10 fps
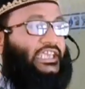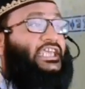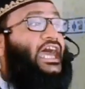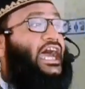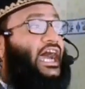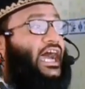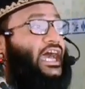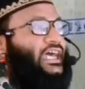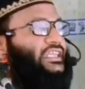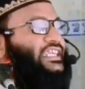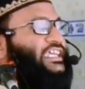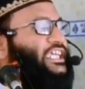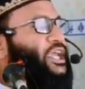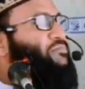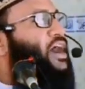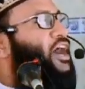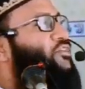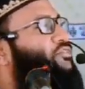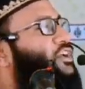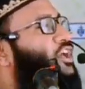ইলা দিকে
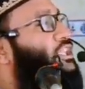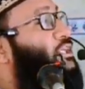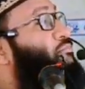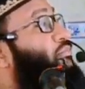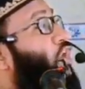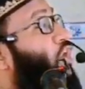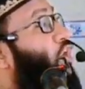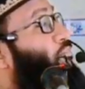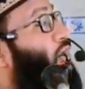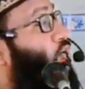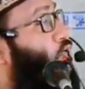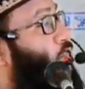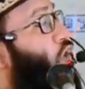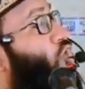মাগফিরাতিম মির রব্বিকুম